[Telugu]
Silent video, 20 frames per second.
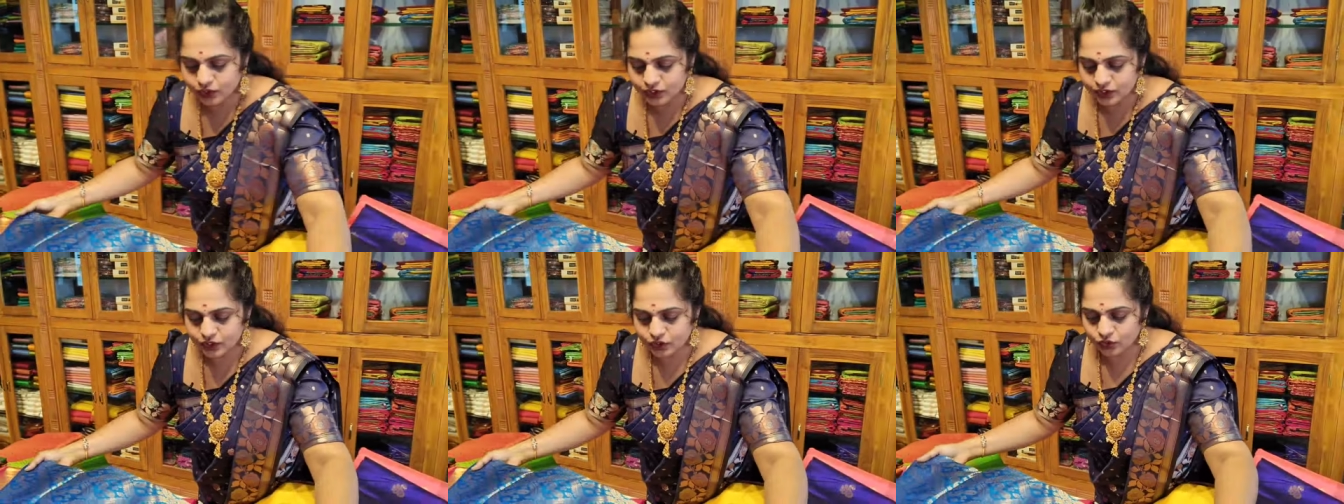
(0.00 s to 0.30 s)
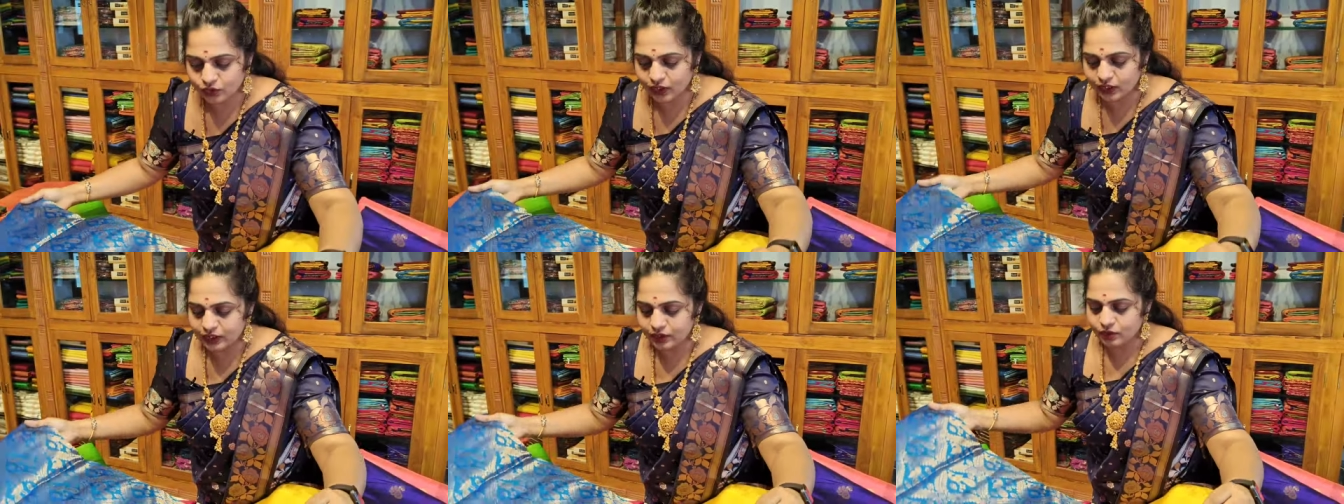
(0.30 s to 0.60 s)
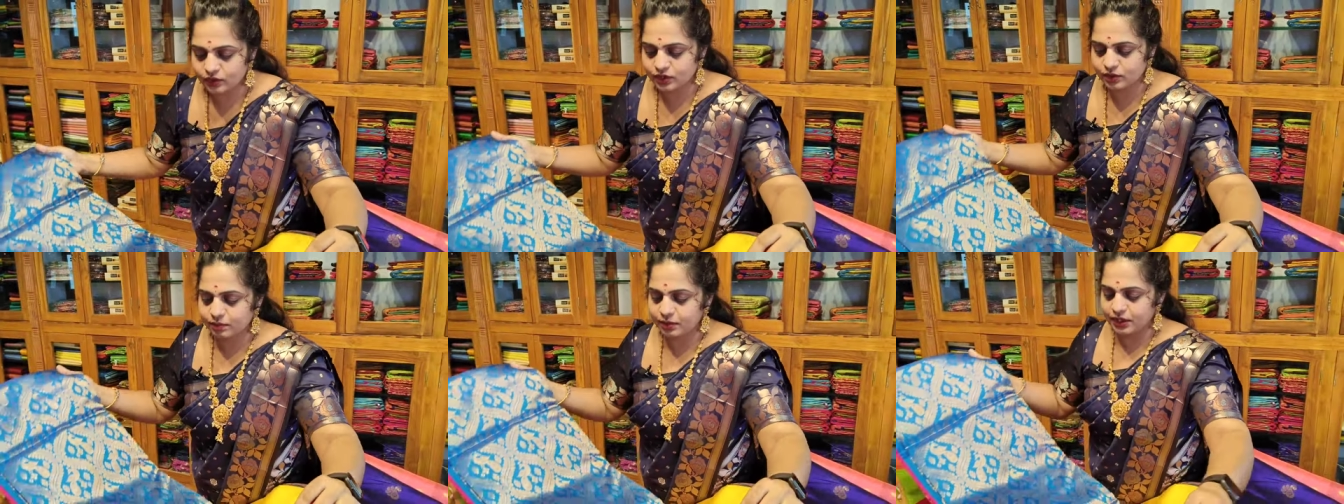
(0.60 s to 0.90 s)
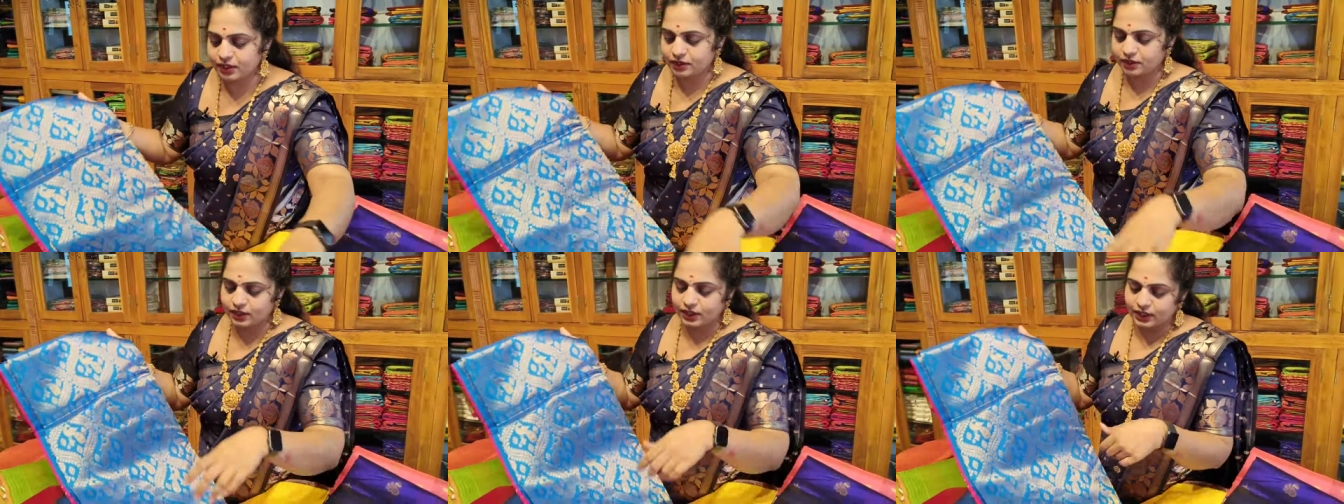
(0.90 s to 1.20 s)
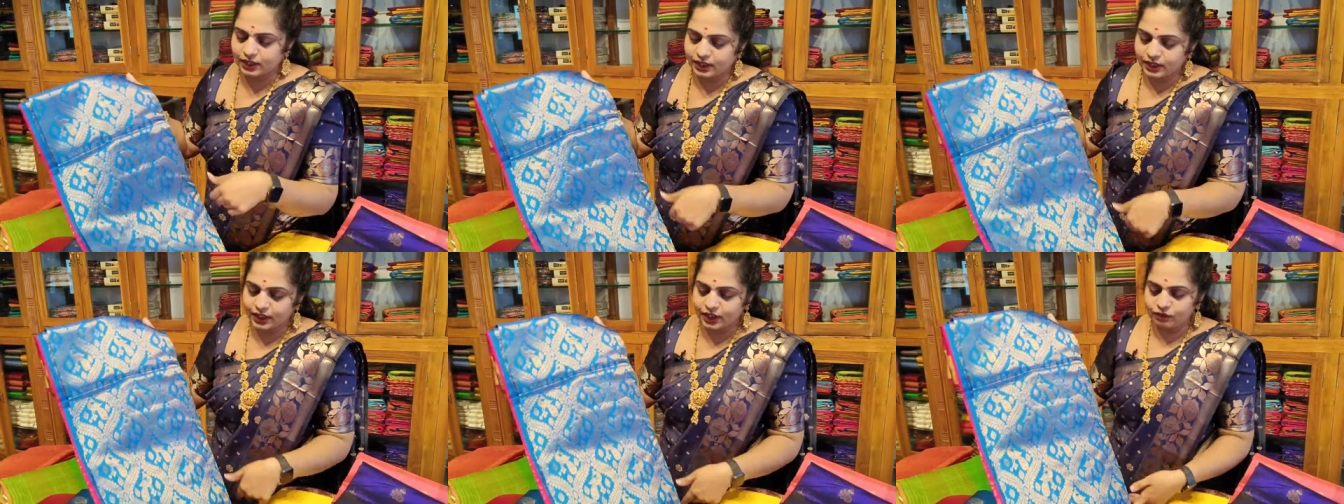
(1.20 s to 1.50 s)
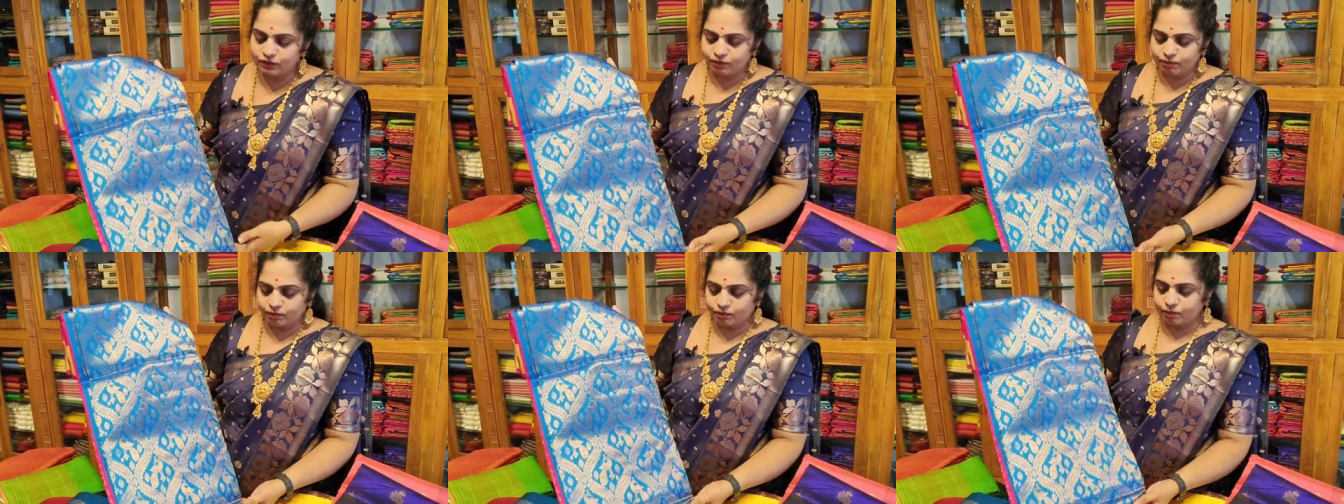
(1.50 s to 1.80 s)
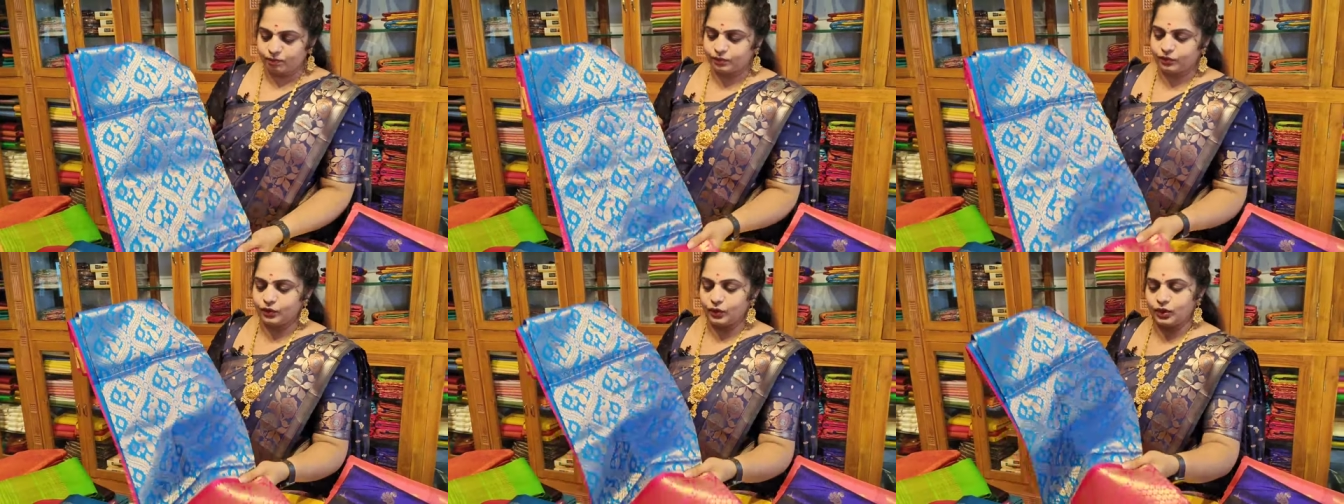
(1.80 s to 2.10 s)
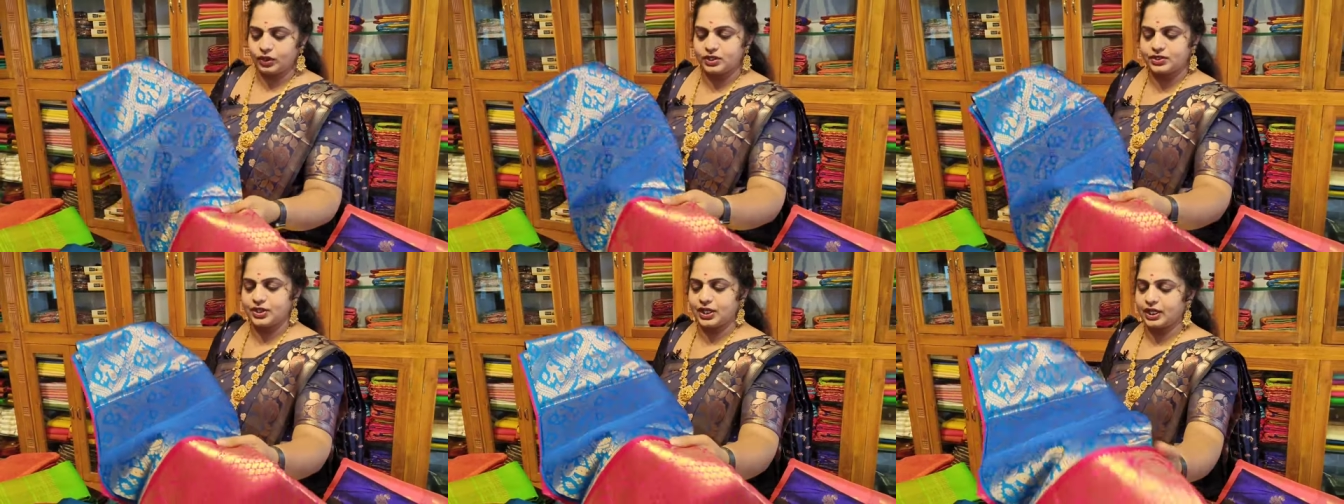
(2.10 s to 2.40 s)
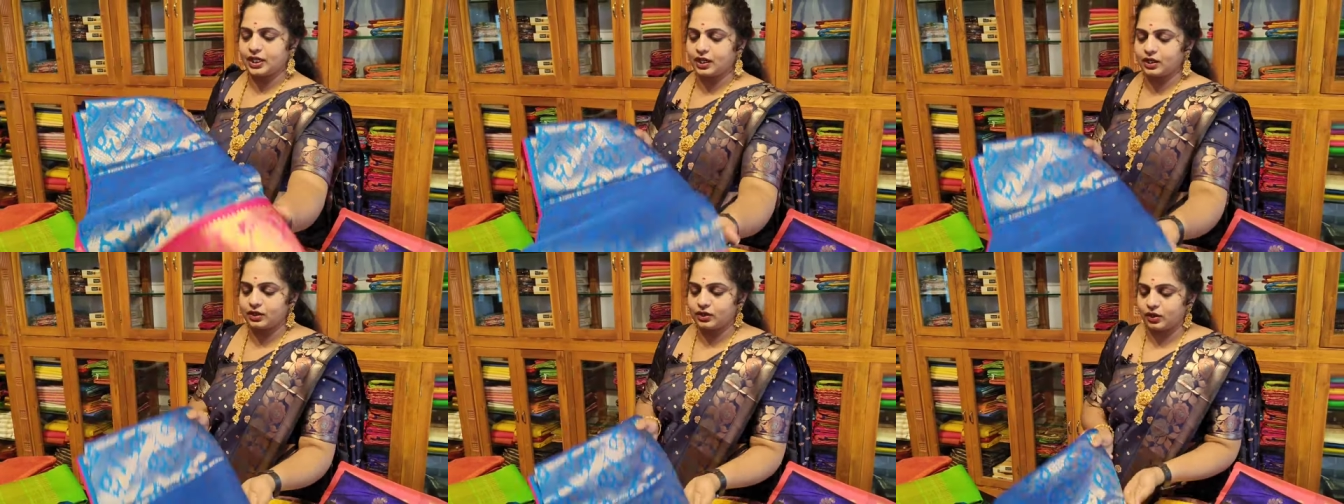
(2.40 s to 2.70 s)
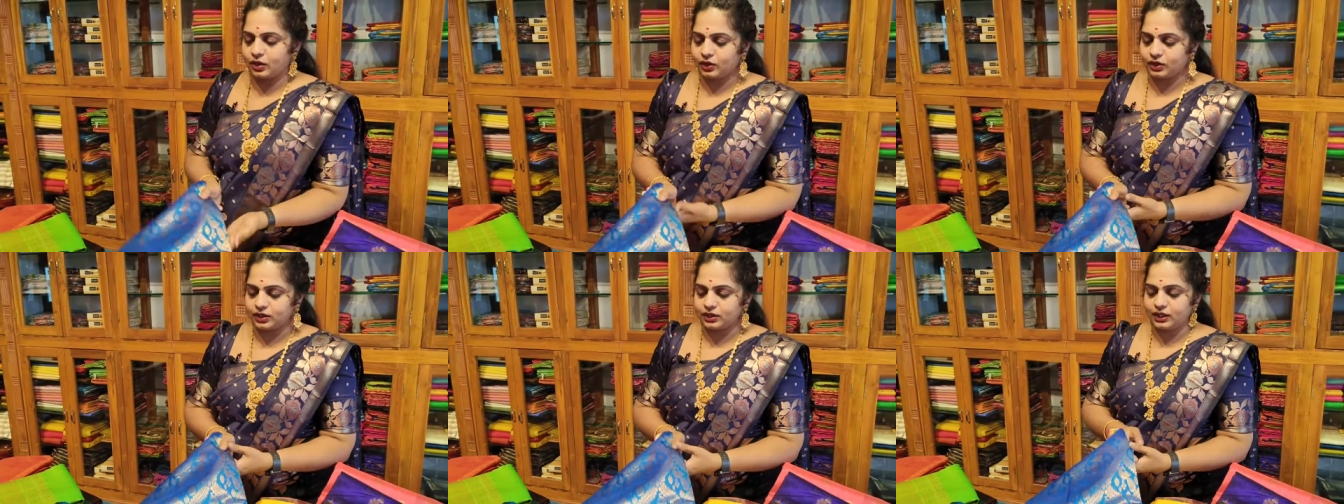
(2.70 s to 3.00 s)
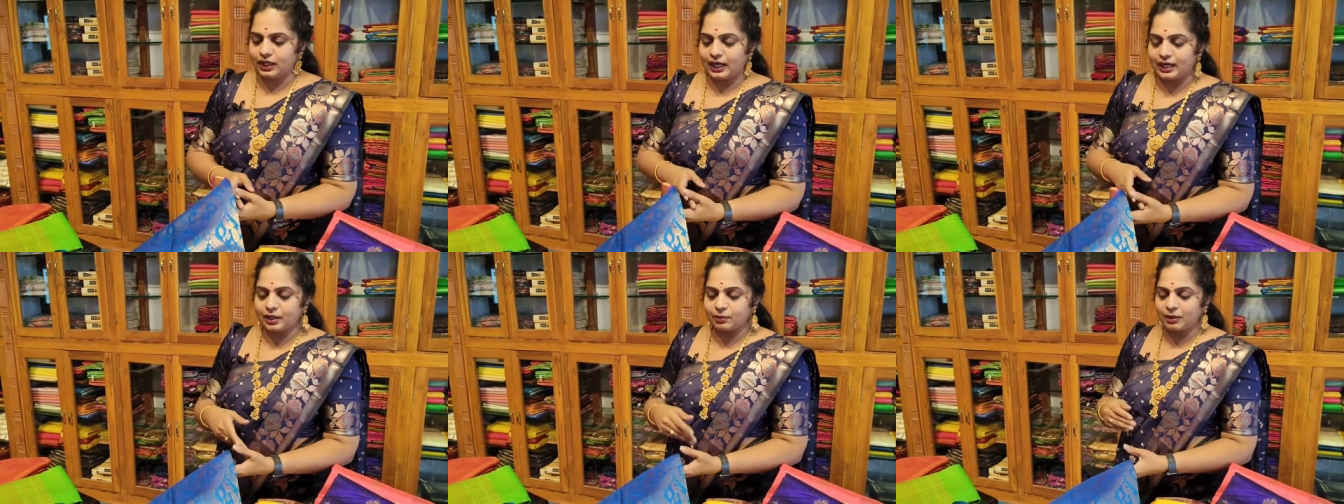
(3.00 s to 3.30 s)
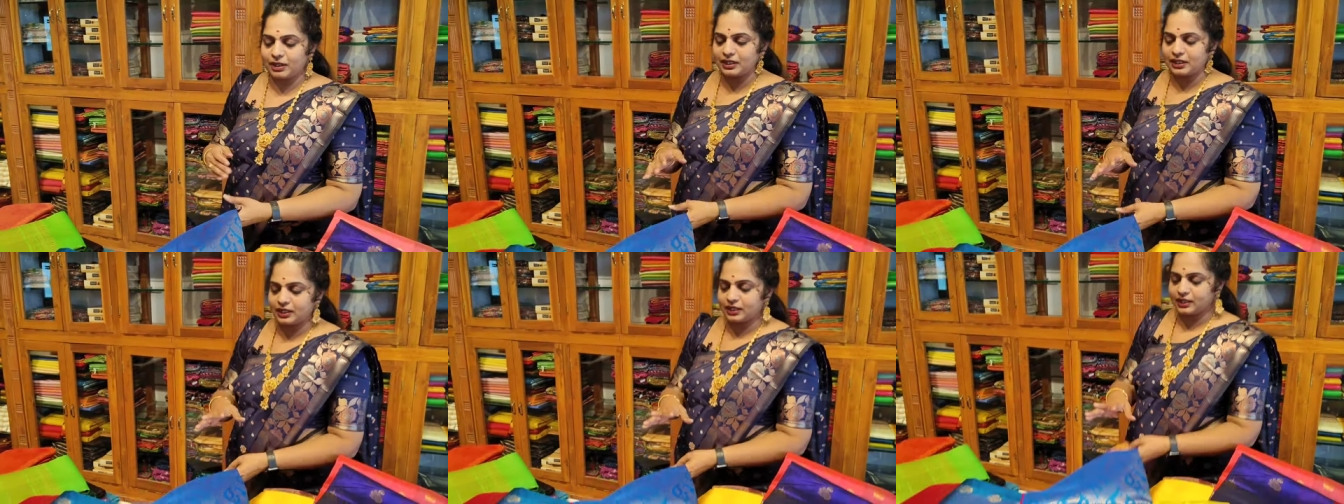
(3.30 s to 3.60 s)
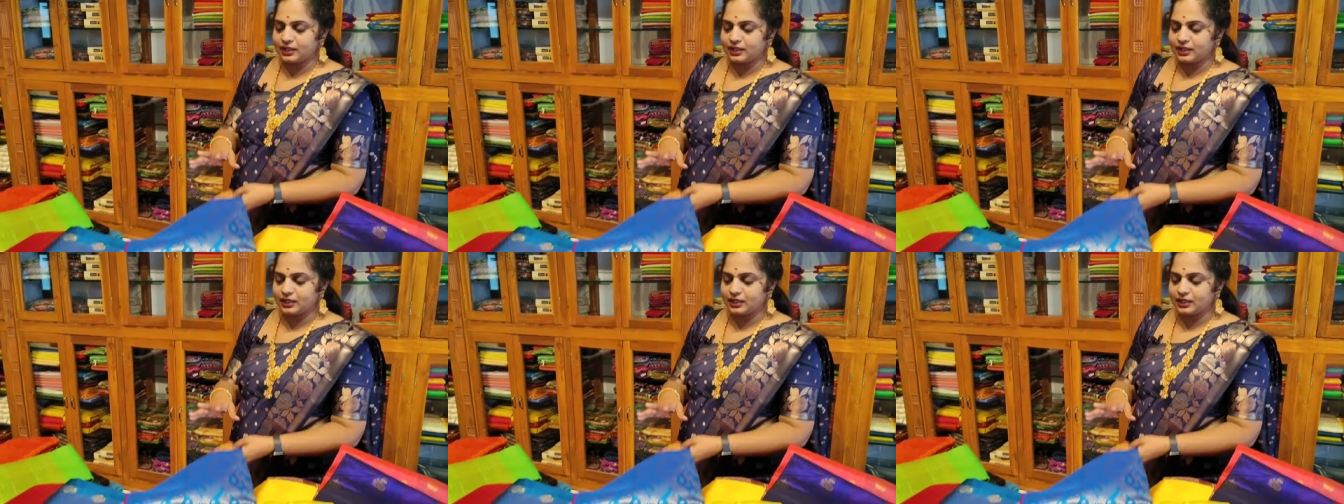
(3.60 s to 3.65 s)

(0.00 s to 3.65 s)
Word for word: వచ్చేసి ట్వెల్వ్ థౌజండ్ పడుతుందంటండి ఫుల్ జెకాడ్ క్లాత్ అంటే మనకి